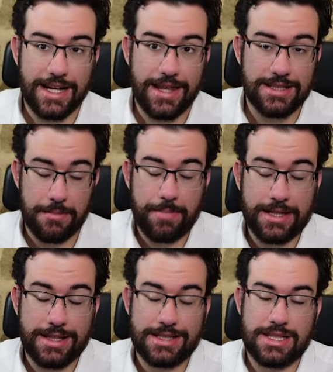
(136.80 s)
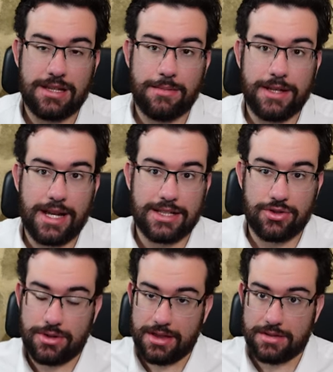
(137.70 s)
caídas, en parte, se deben a las
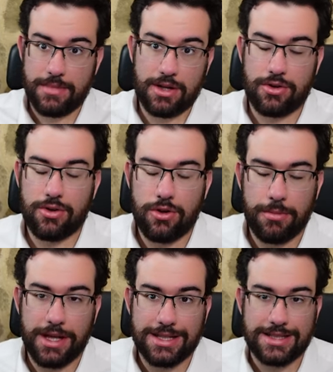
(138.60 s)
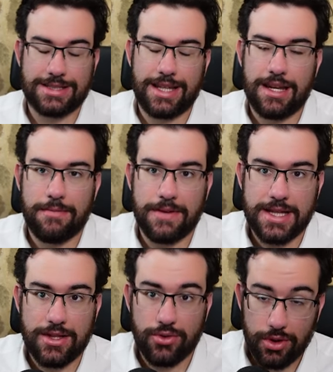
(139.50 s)
noticias macroeconómicas que estarían
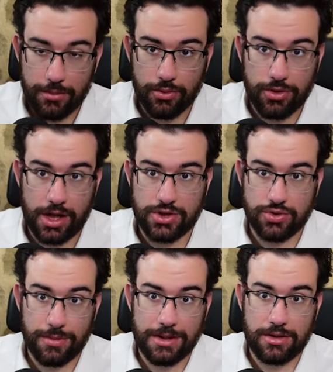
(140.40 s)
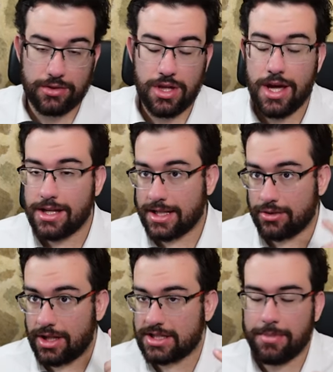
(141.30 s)
afectando el mundo en estos momentos,
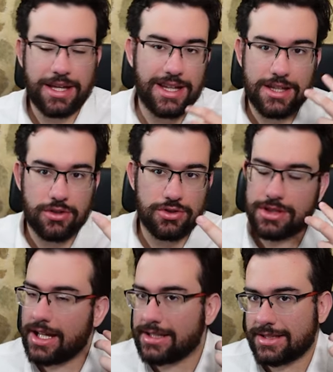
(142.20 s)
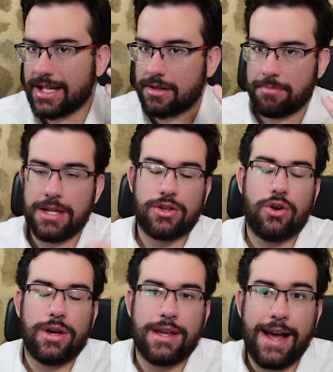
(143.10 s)
tanto al SP500, Nasdaq,
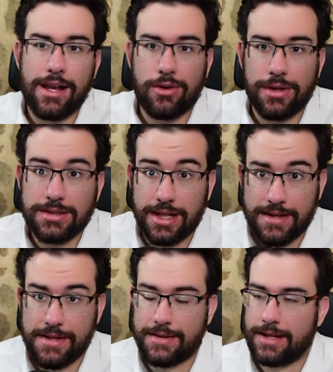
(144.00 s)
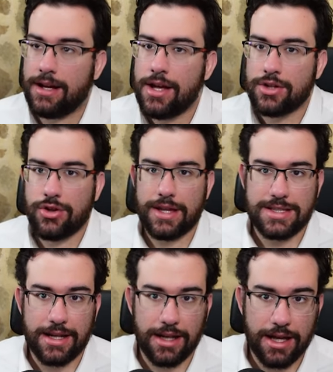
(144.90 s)
Bitcoin, altcoins, etcétera Todas
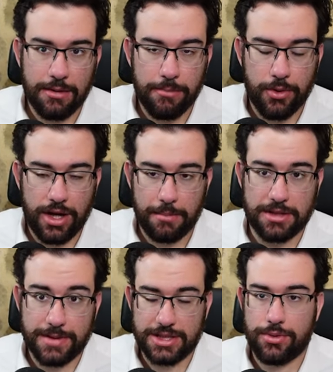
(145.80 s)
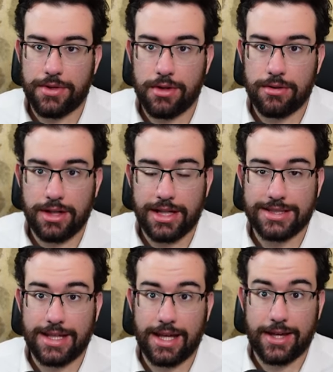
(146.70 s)
se rigen por la misma situación y
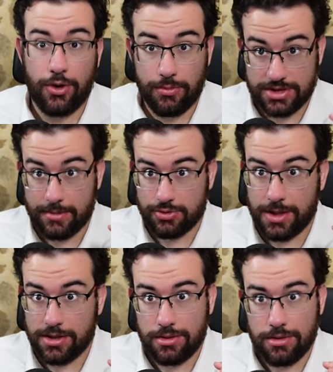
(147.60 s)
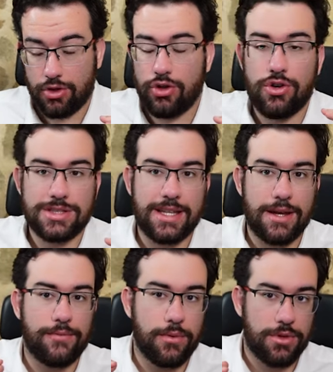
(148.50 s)
es que, como estamos viendo, no
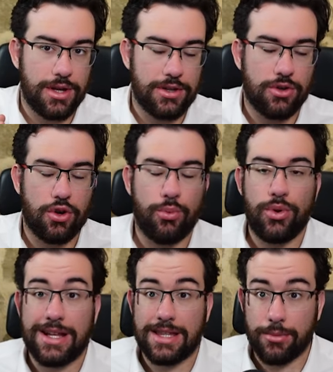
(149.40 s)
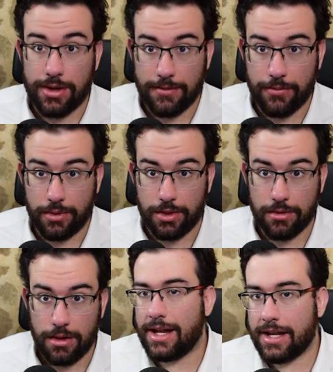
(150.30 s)
estarían funcionando como un activo
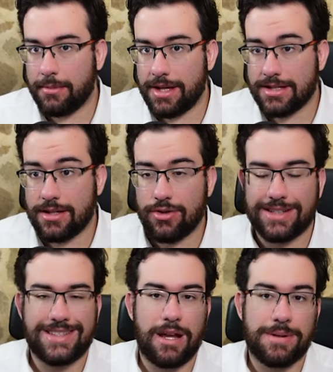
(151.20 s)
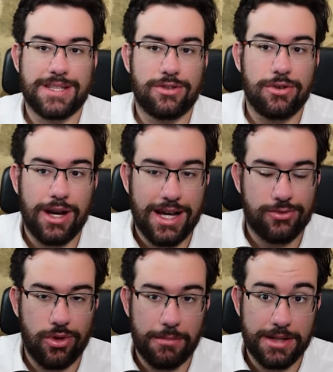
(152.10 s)
refugio, al revés de lo que estaría pasando
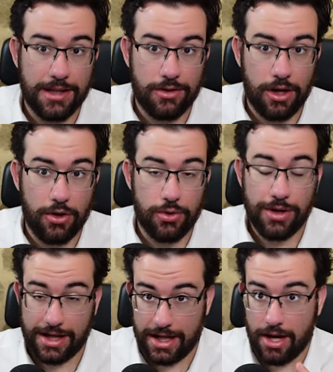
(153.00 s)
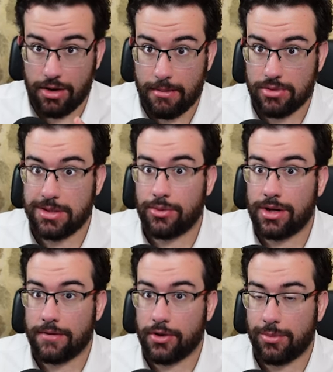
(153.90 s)
actualmente con el oro, que ahora vamos a ver un
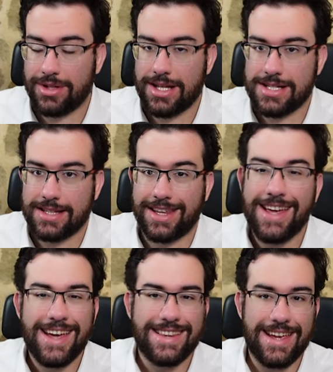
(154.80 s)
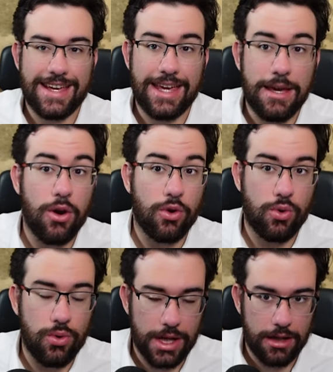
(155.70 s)
gráfico muy interesante de qué
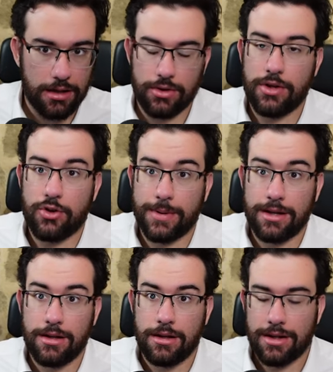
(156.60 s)
ocurre cuando de normal